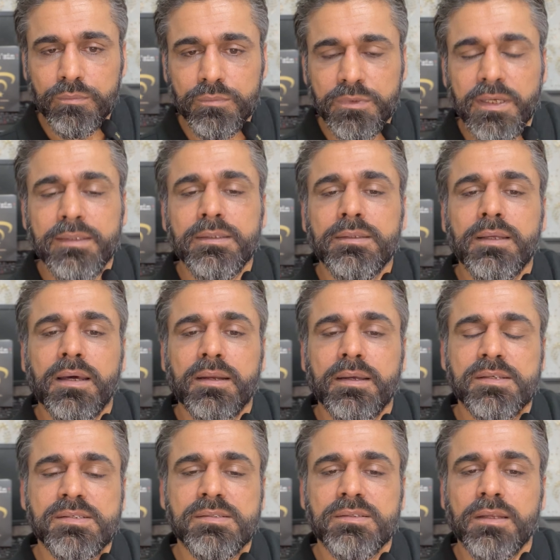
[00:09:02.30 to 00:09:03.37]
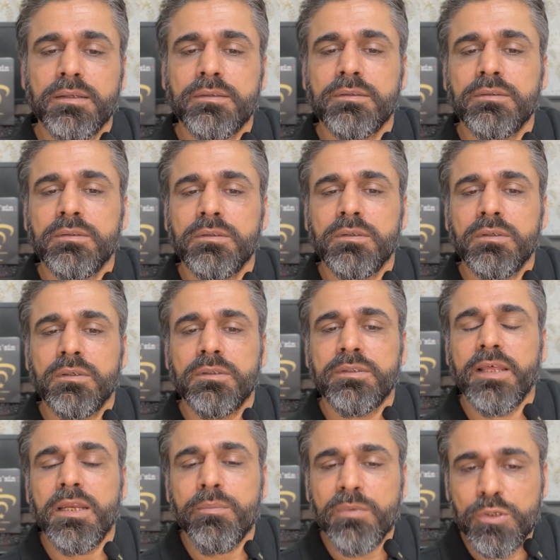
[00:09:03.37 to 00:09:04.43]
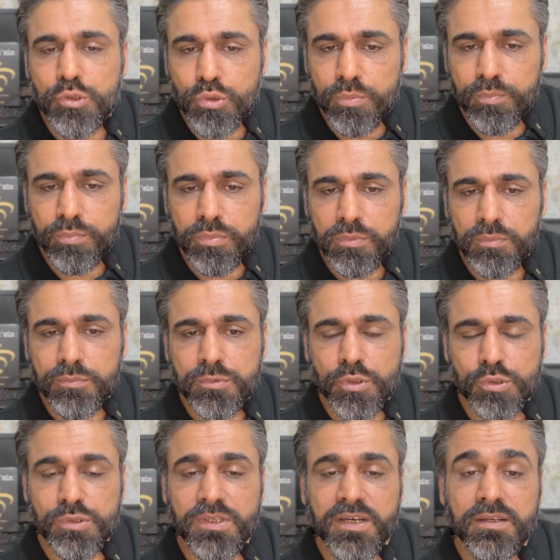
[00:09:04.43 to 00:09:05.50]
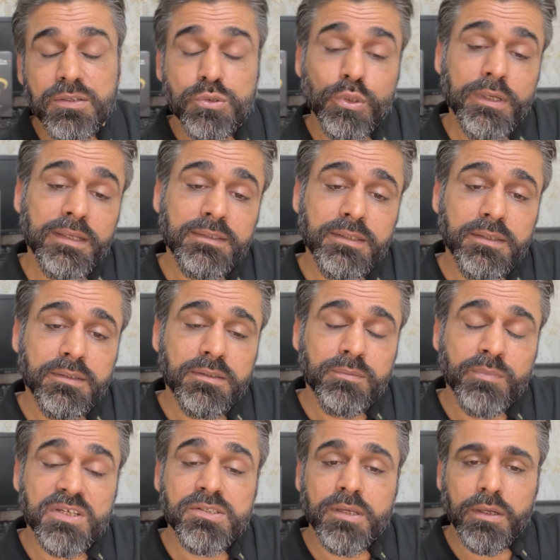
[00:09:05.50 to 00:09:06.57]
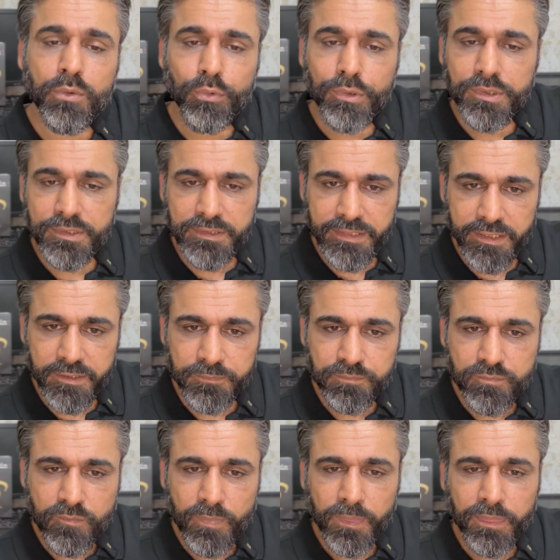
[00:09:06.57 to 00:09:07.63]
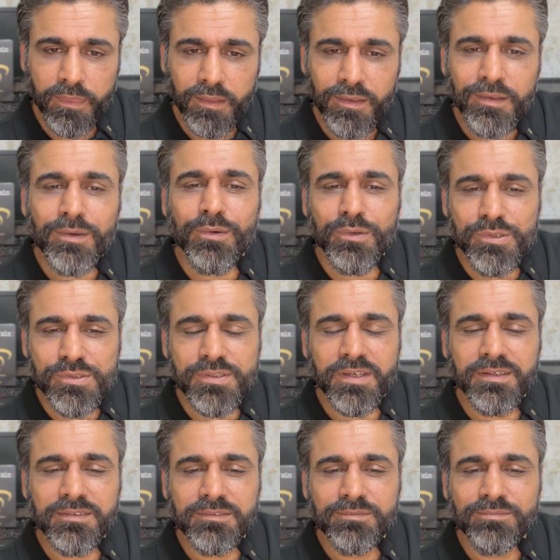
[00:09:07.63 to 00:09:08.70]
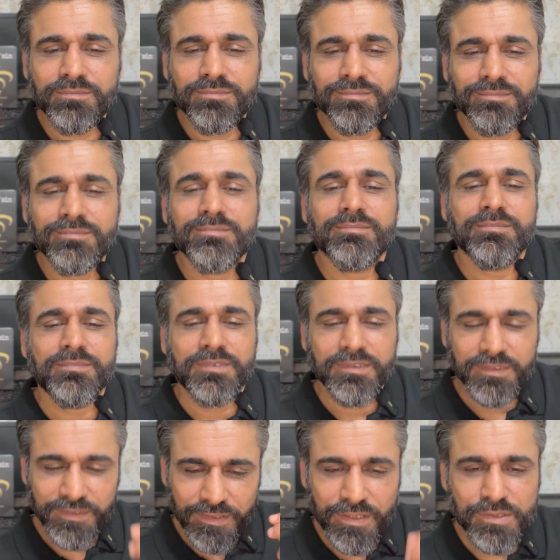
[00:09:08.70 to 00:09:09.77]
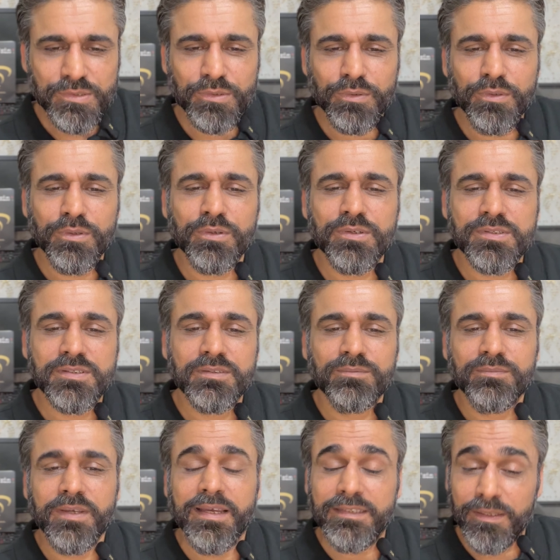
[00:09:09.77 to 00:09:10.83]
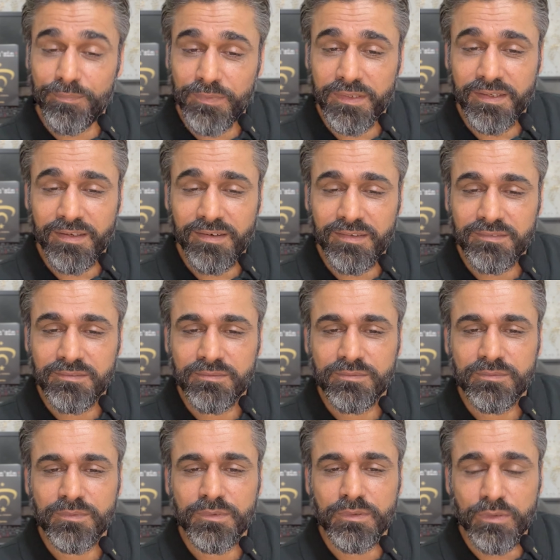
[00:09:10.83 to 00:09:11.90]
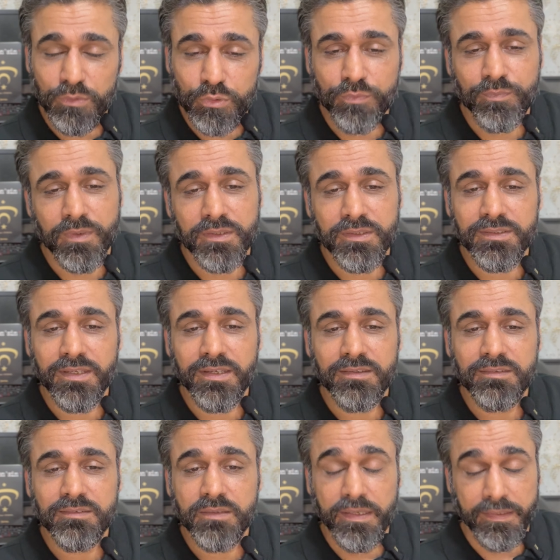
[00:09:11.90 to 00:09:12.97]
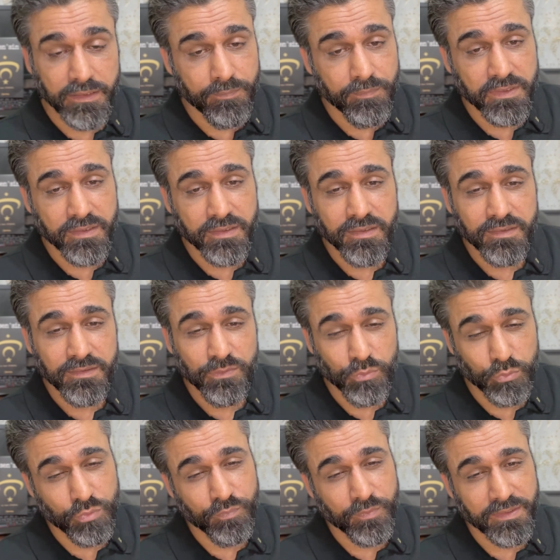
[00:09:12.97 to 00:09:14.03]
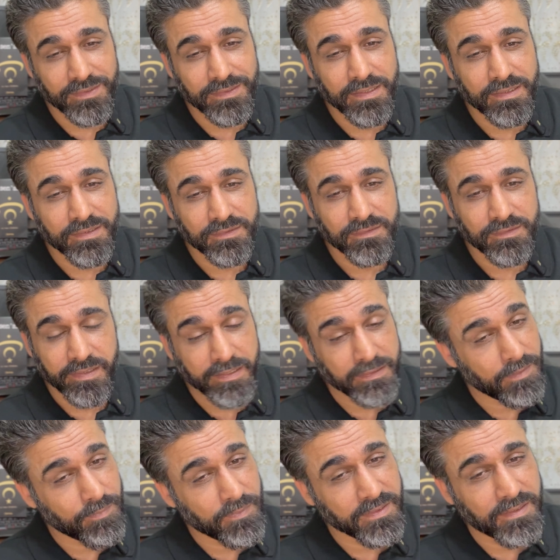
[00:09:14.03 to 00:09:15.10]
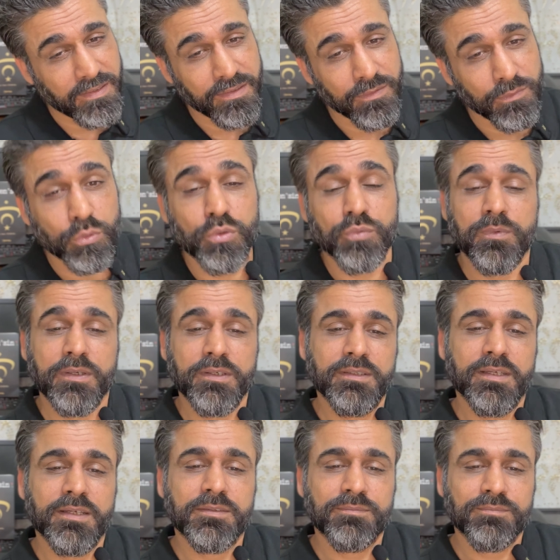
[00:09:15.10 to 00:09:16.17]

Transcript: Kendi arkasından deli meczup sözlerini söylettirir. Maskara olur gider. O yüzden yine söylüyoruz. Edeple gelen lütufla gider. Edeple gelen lütufla gider. Edeple gelen lütufla gider.